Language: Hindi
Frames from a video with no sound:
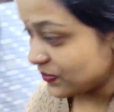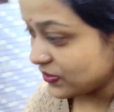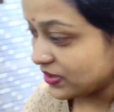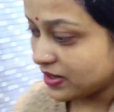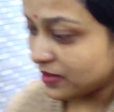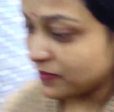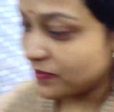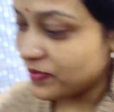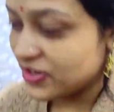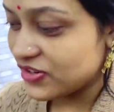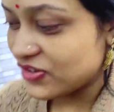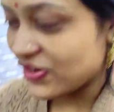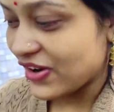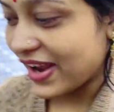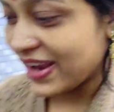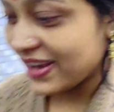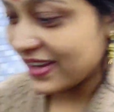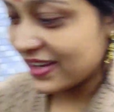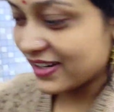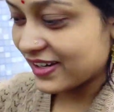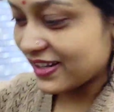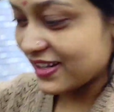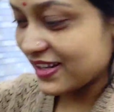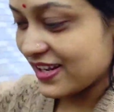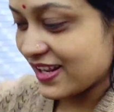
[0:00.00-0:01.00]
अभी एक बार
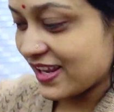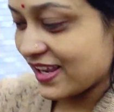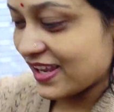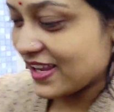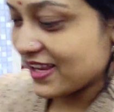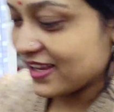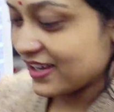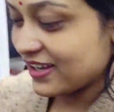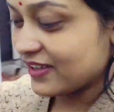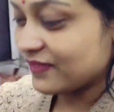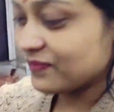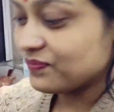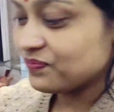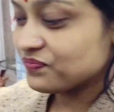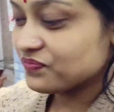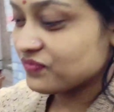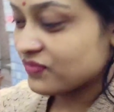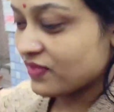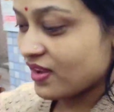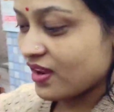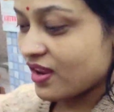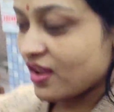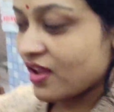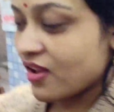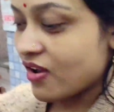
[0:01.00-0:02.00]
ट्राई करके
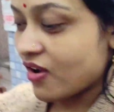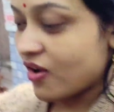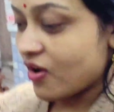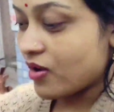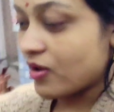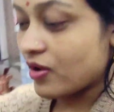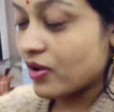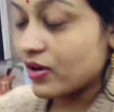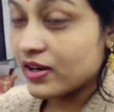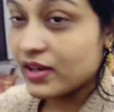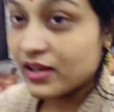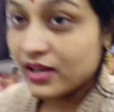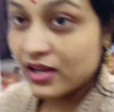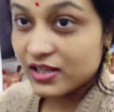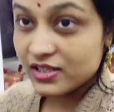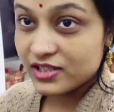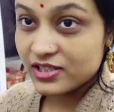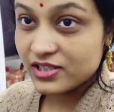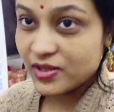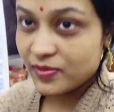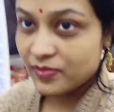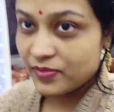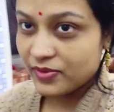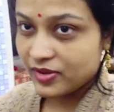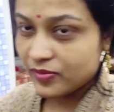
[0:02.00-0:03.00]
देखिए और ना
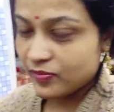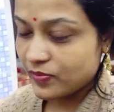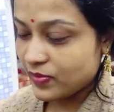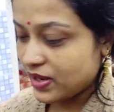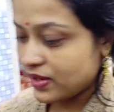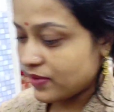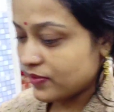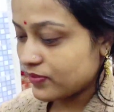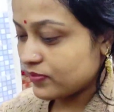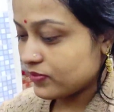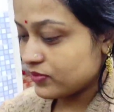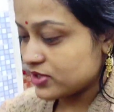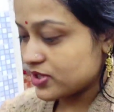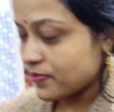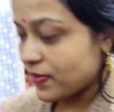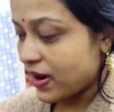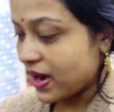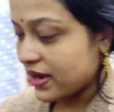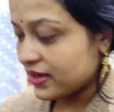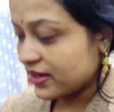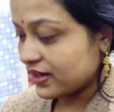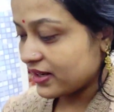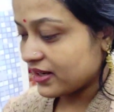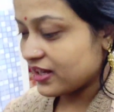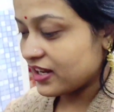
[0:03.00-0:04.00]
जब इसमें
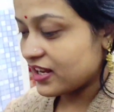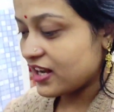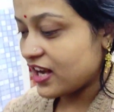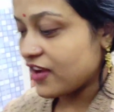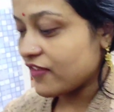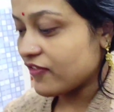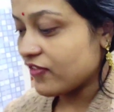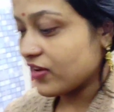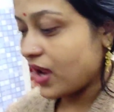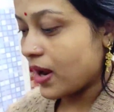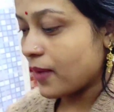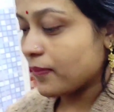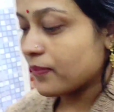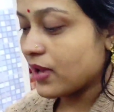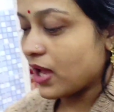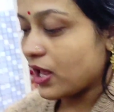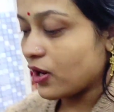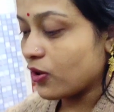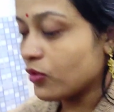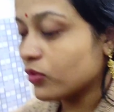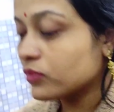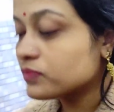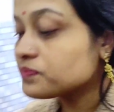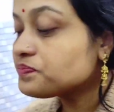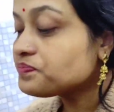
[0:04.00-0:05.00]
टमाटर की ग्रेवी आप
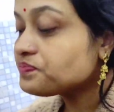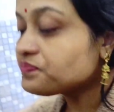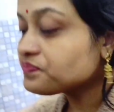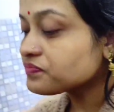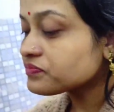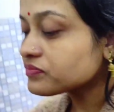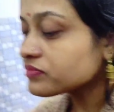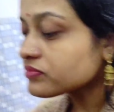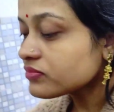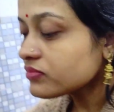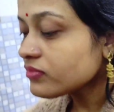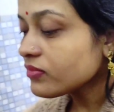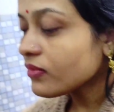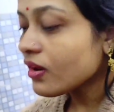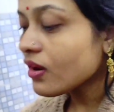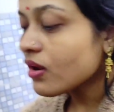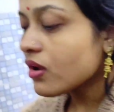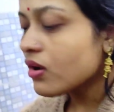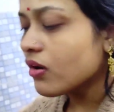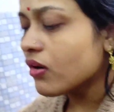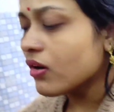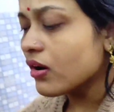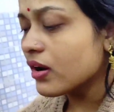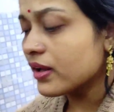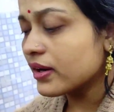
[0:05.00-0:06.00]
डालो
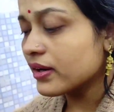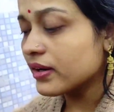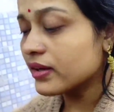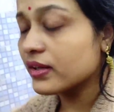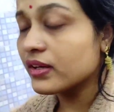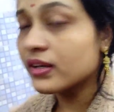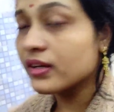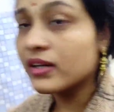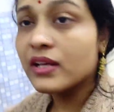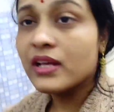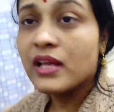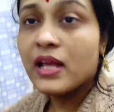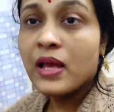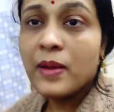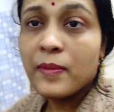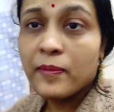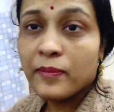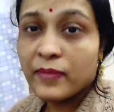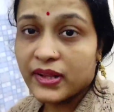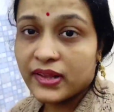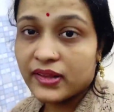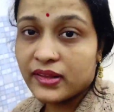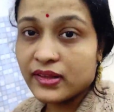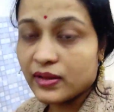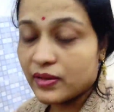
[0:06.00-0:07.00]
और
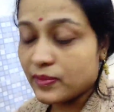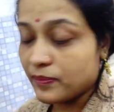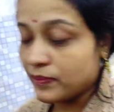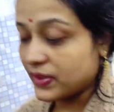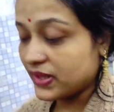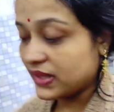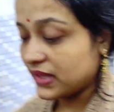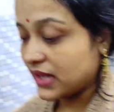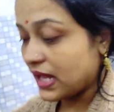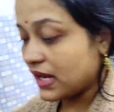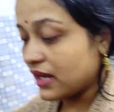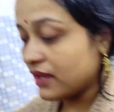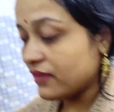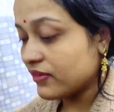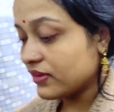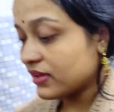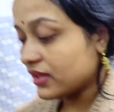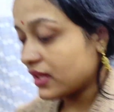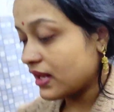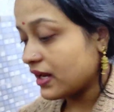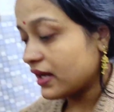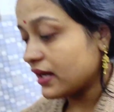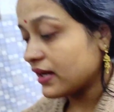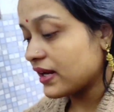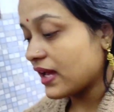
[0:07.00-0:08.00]
मसाले
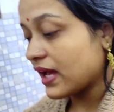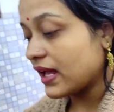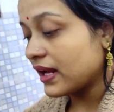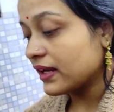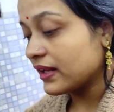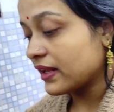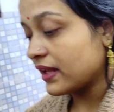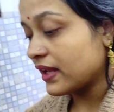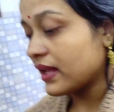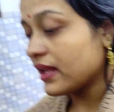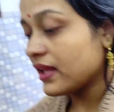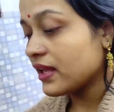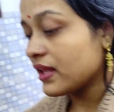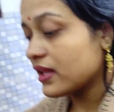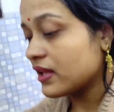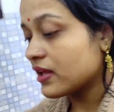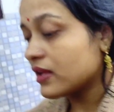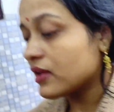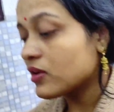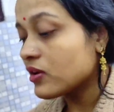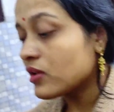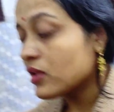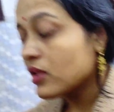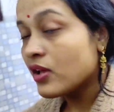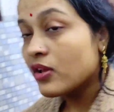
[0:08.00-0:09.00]
वसाले डाल के
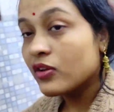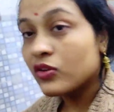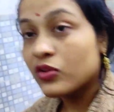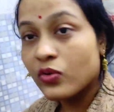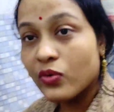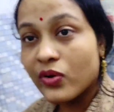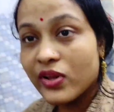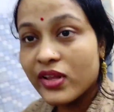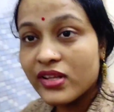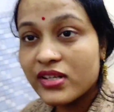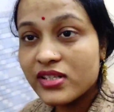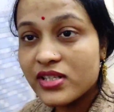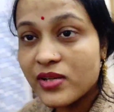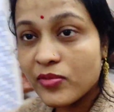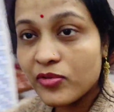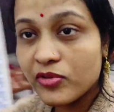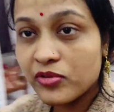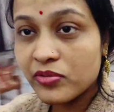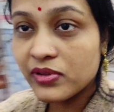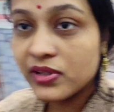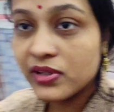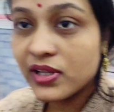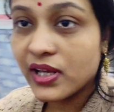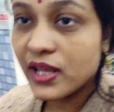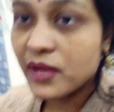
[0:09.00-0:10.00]
थोड़ी सी जब
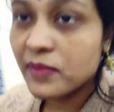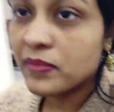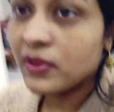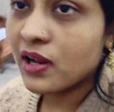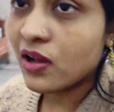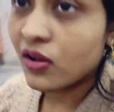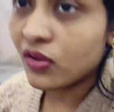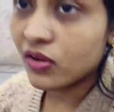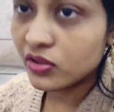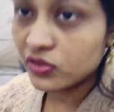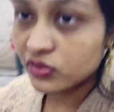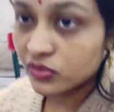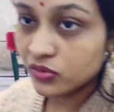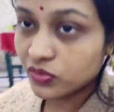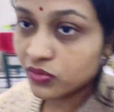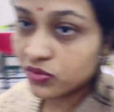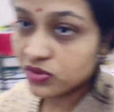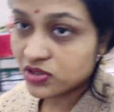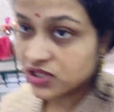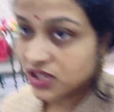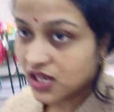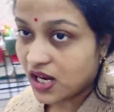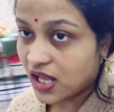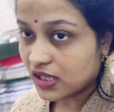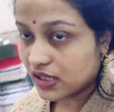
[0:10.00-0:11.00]
उसमें दही मिलाओ ना तो
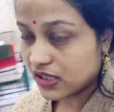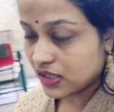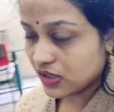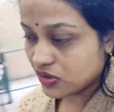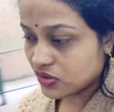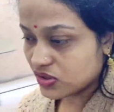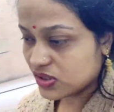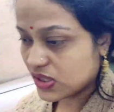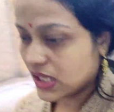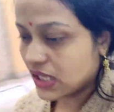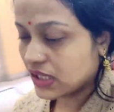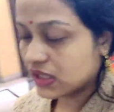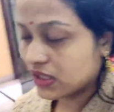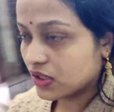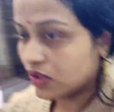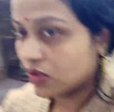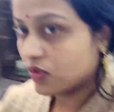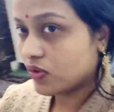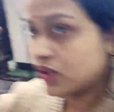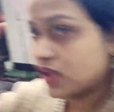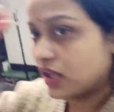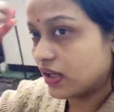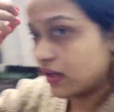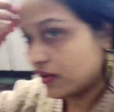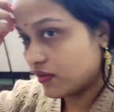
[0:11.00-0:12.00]
उसको चलाते रहो चलाते
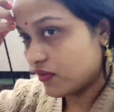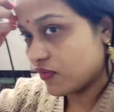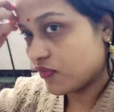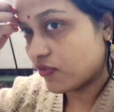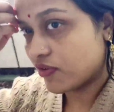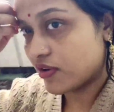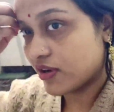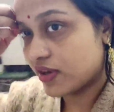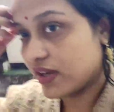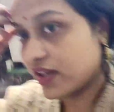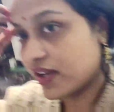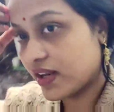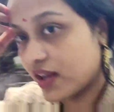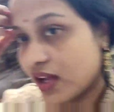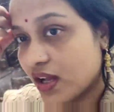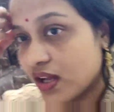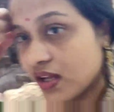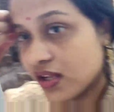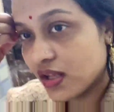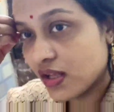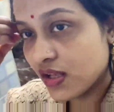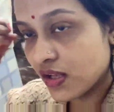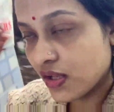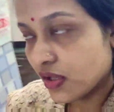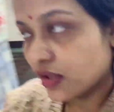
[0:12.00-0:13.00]
रहो ताकि वो फटे ना
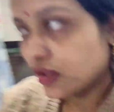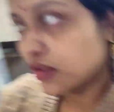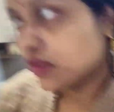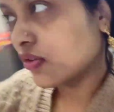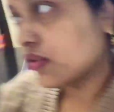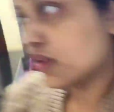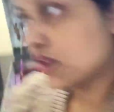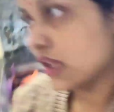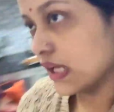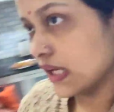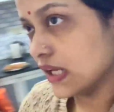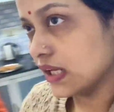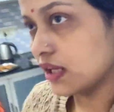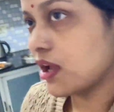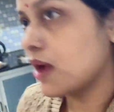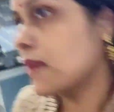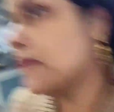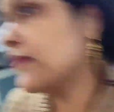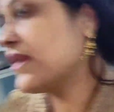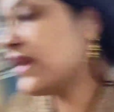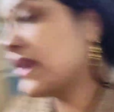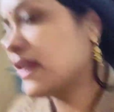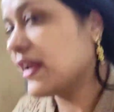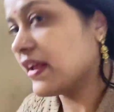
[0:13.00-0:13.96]
तो दही का भी